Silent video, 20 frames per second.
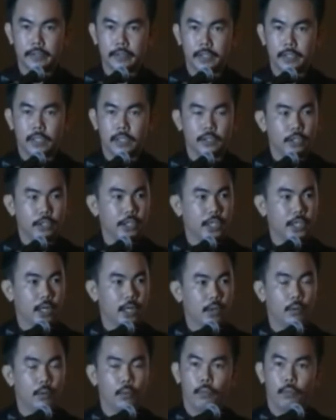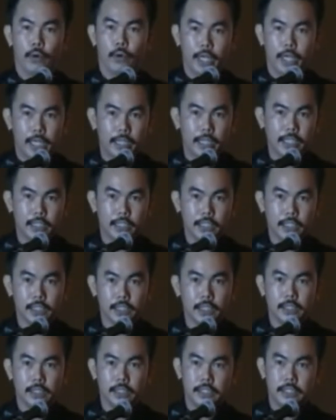所以呢，我也要在这
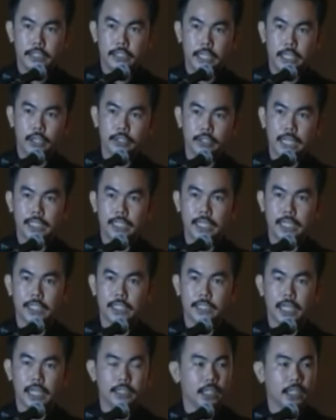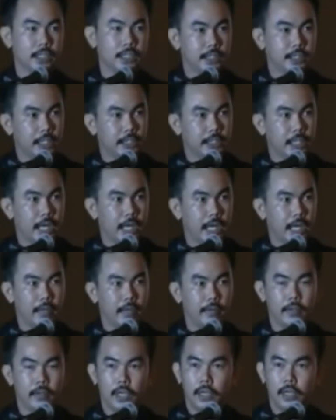里借用大家的掌声，谢谢他。
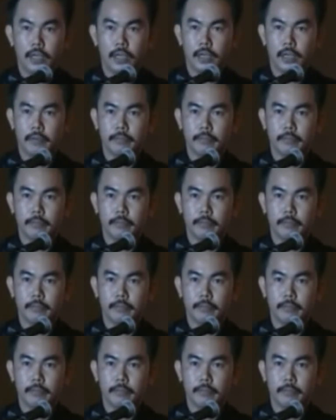啊，